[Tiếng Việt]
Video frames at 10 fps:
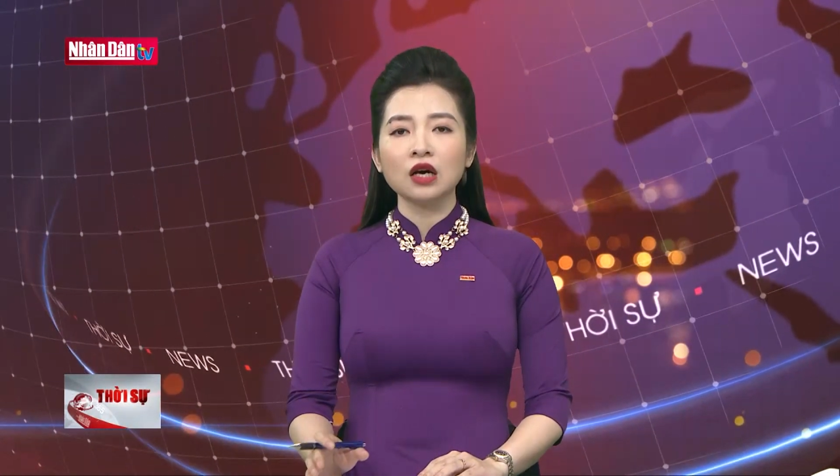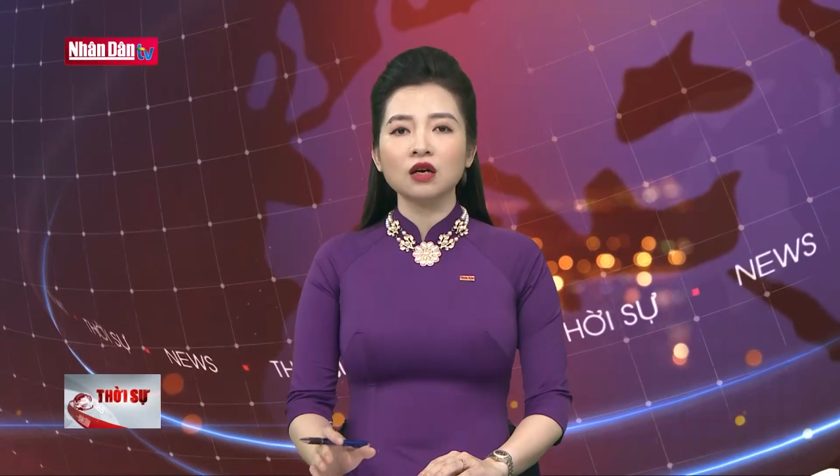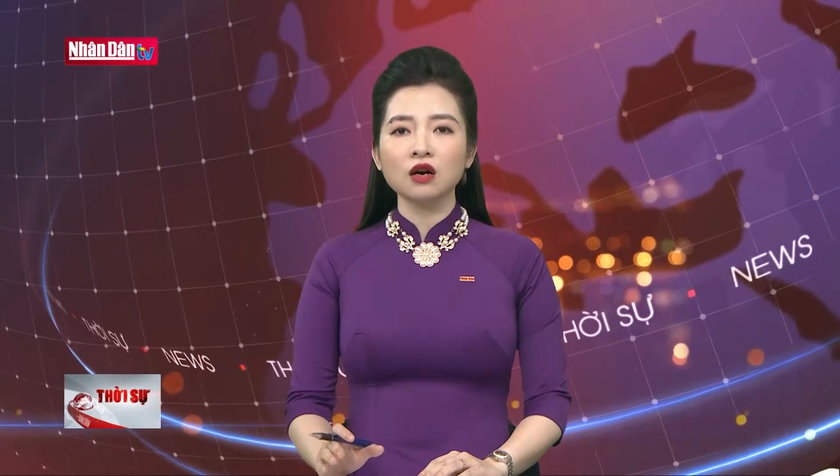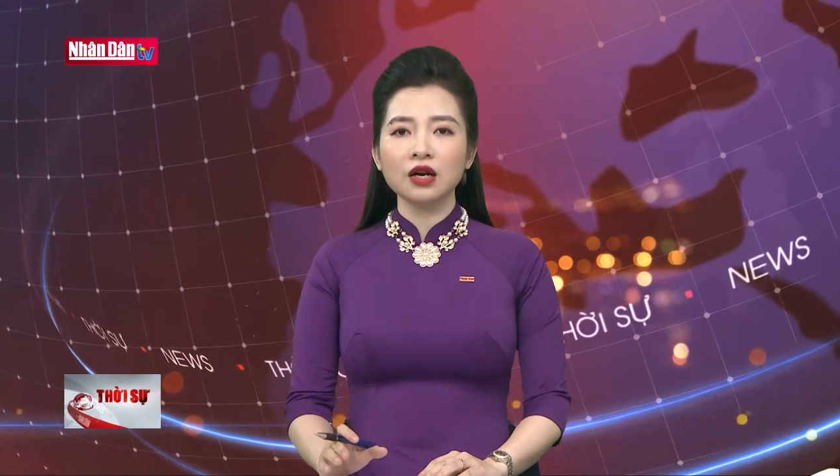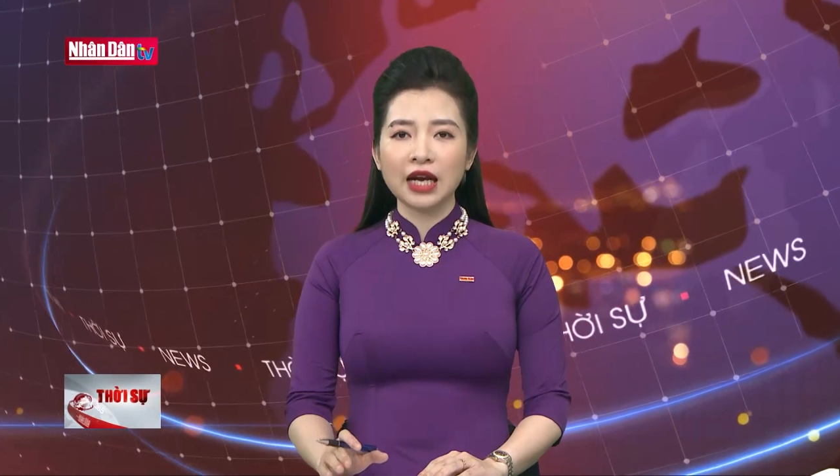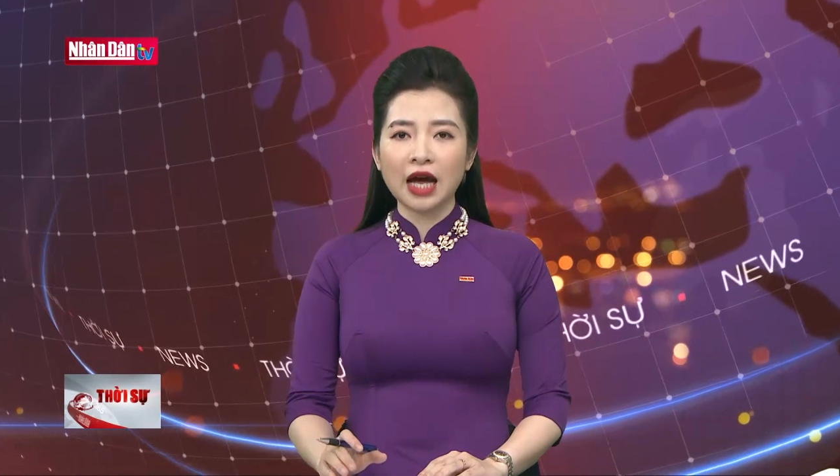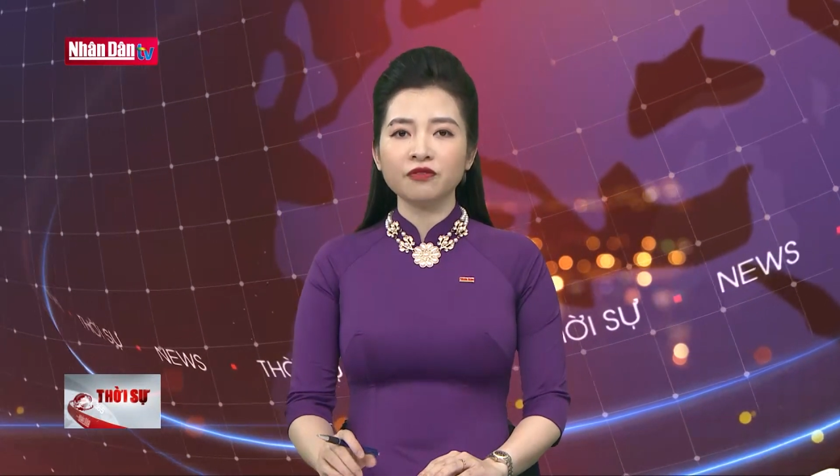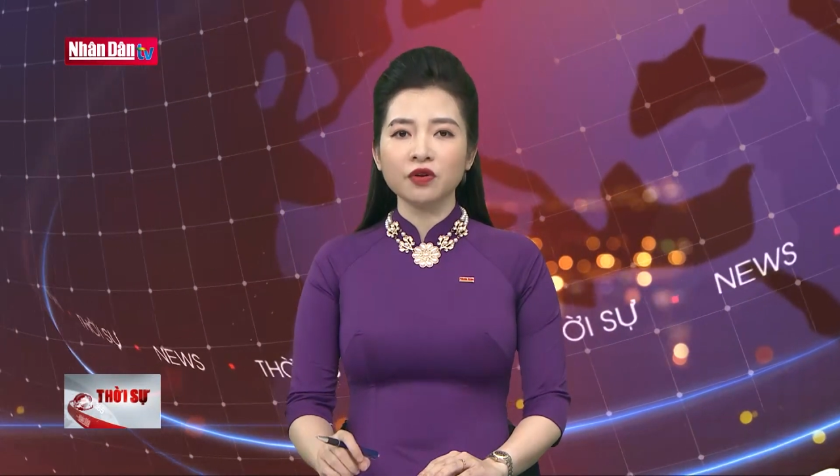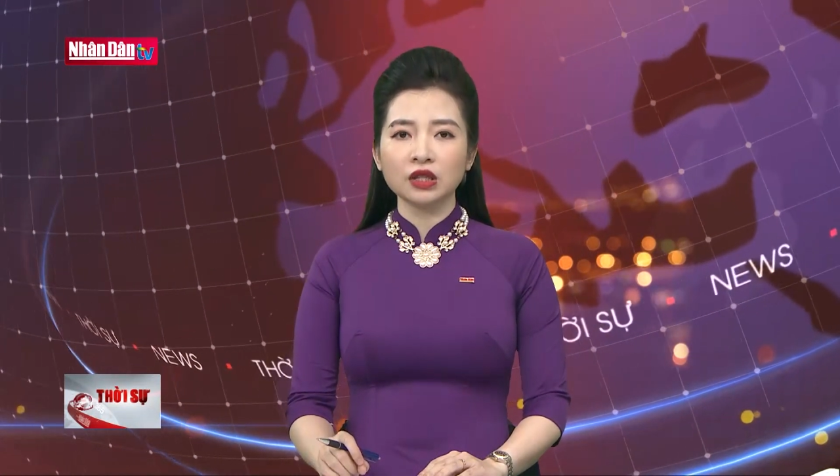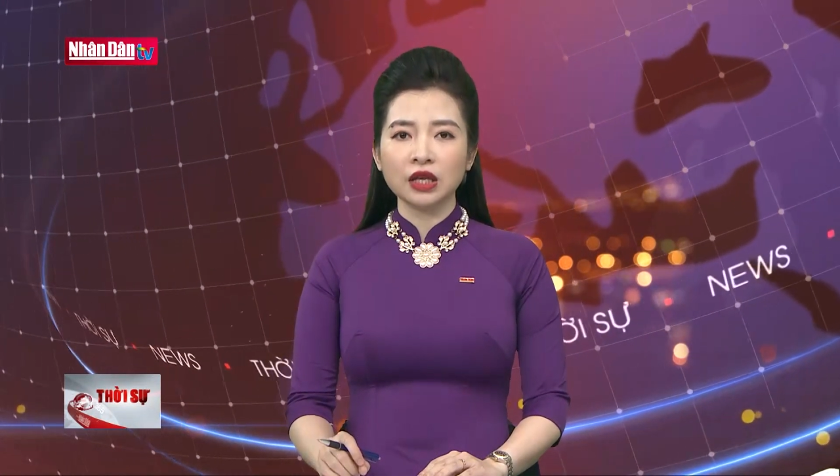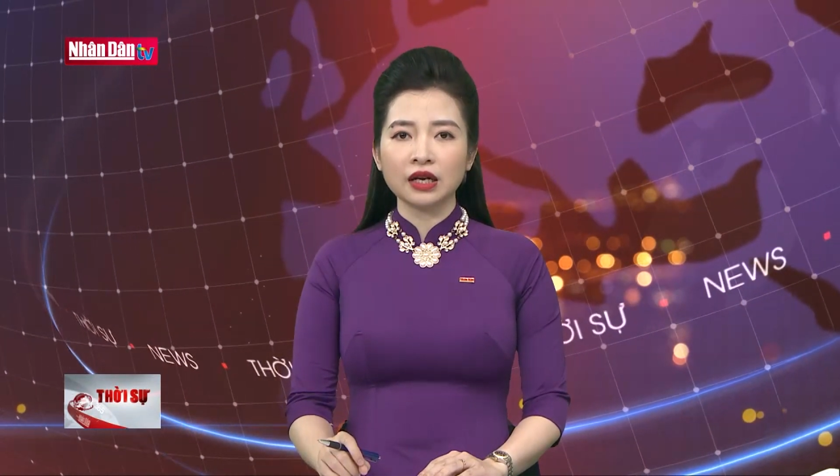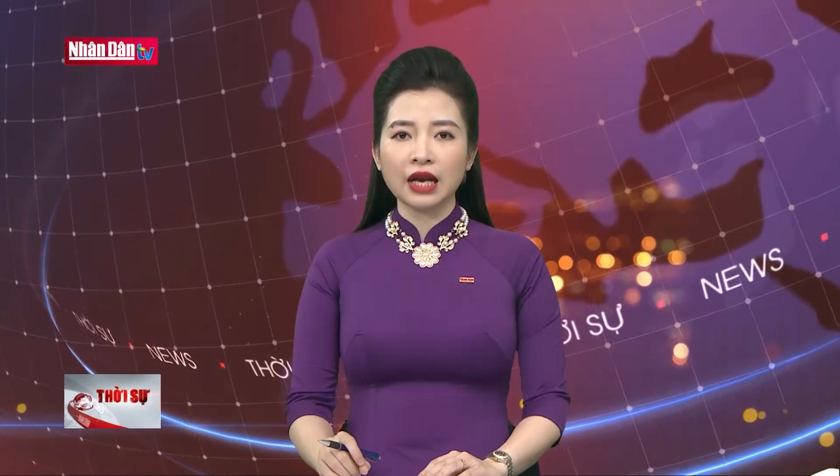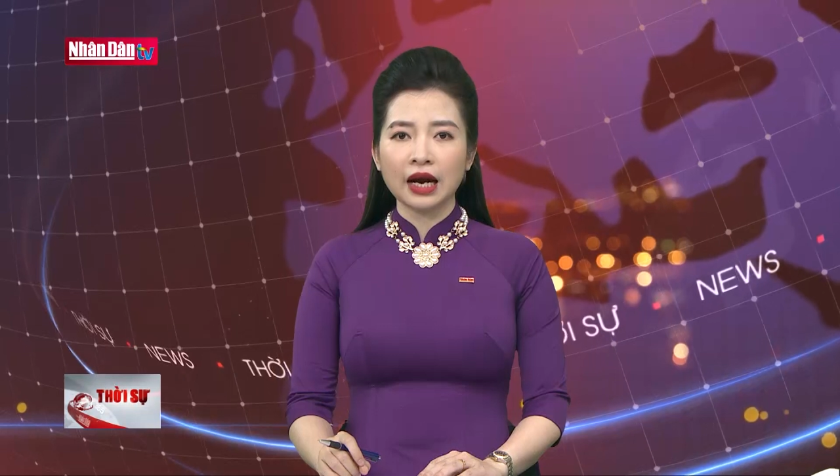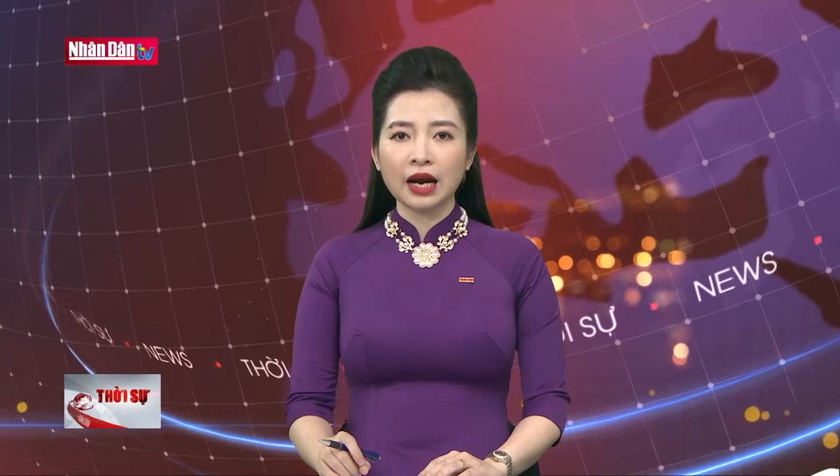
người lái phương tiện đang